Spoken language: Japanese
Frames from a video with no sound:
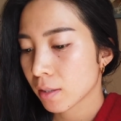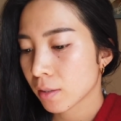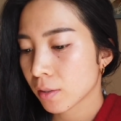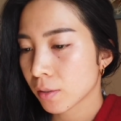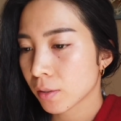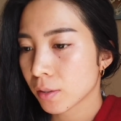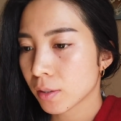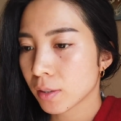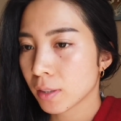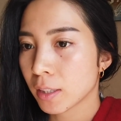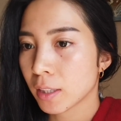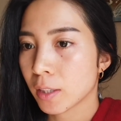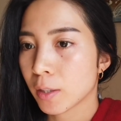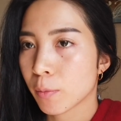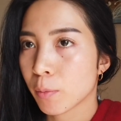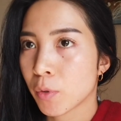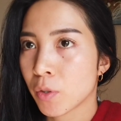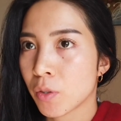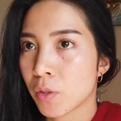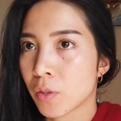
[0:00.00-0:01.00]
その時
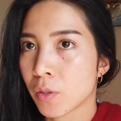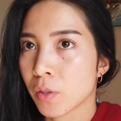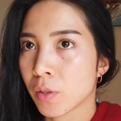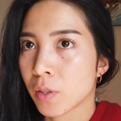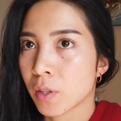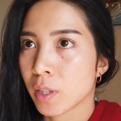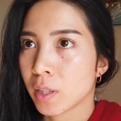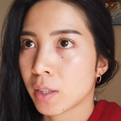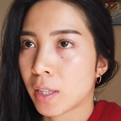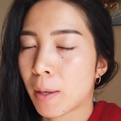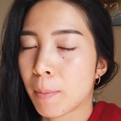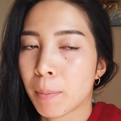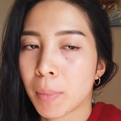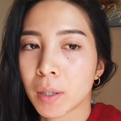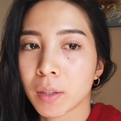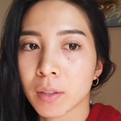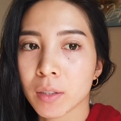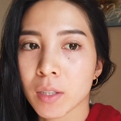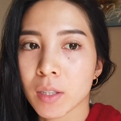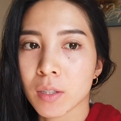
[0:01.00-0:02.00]
でも
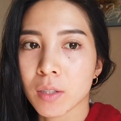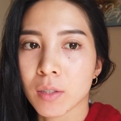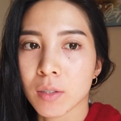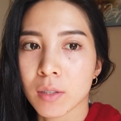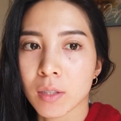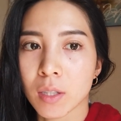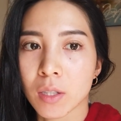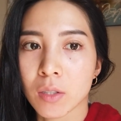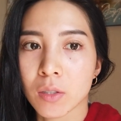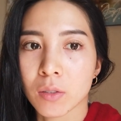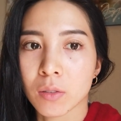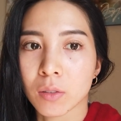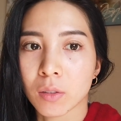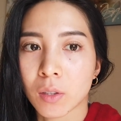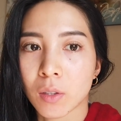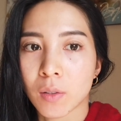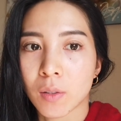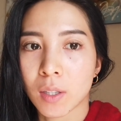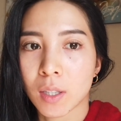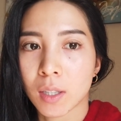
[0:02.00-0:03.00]
タンパク質の摂取
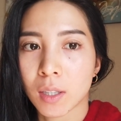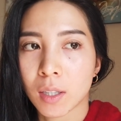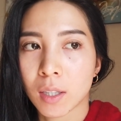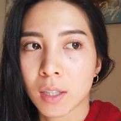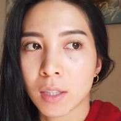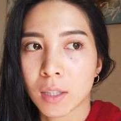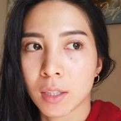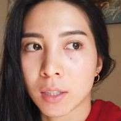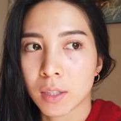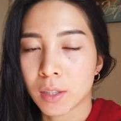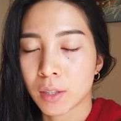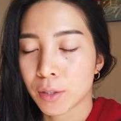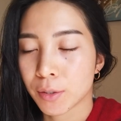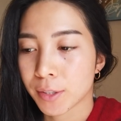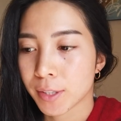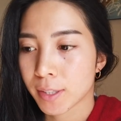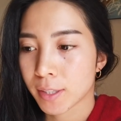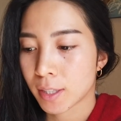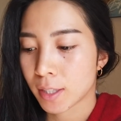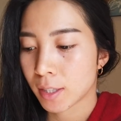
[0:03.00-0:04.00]
とかはかなり
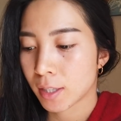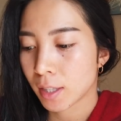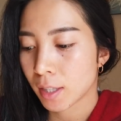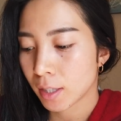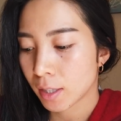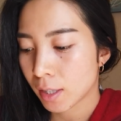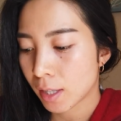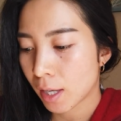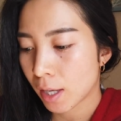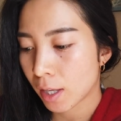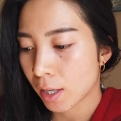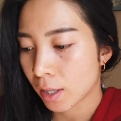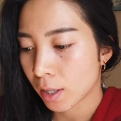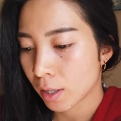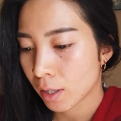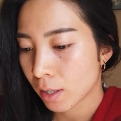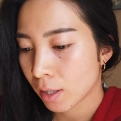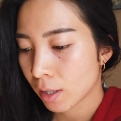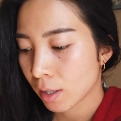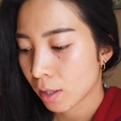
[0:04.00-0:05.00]
気をつけてい
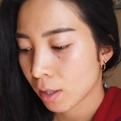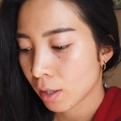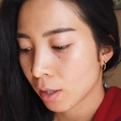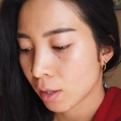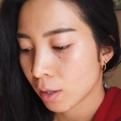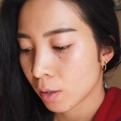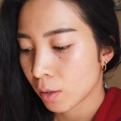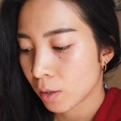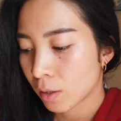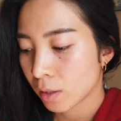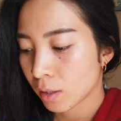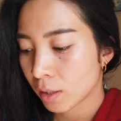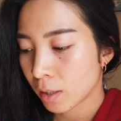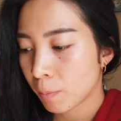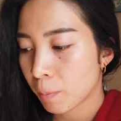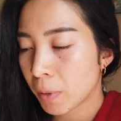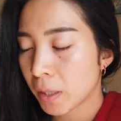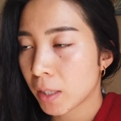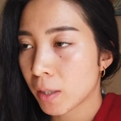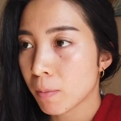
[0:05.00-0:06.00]
て
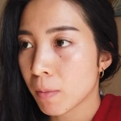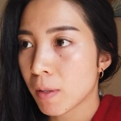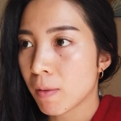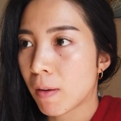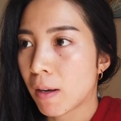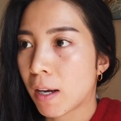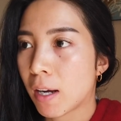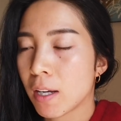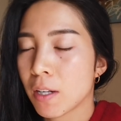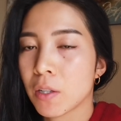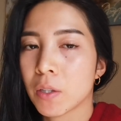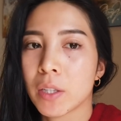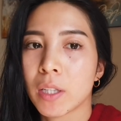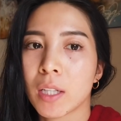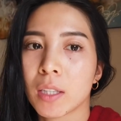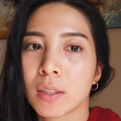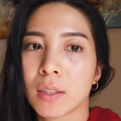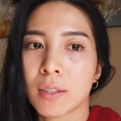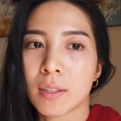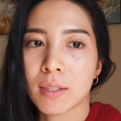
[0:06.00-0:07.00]
やっぱり今は
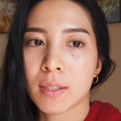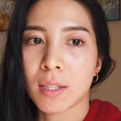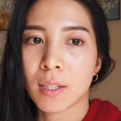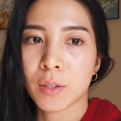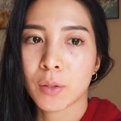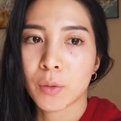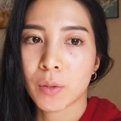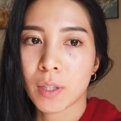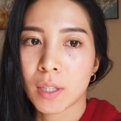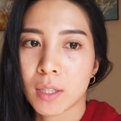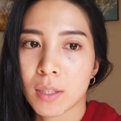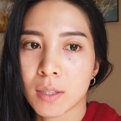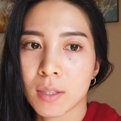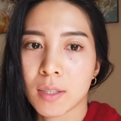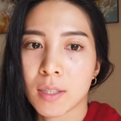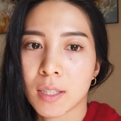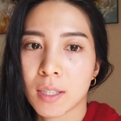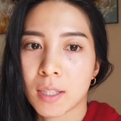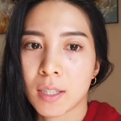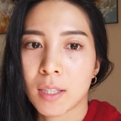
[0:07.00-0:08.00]
カロリーがたくさん取れ
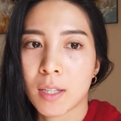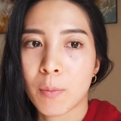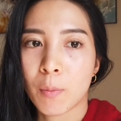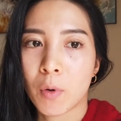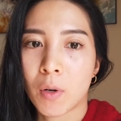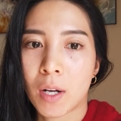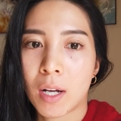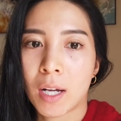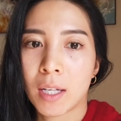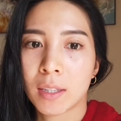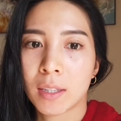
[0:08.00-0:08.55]
る時期でも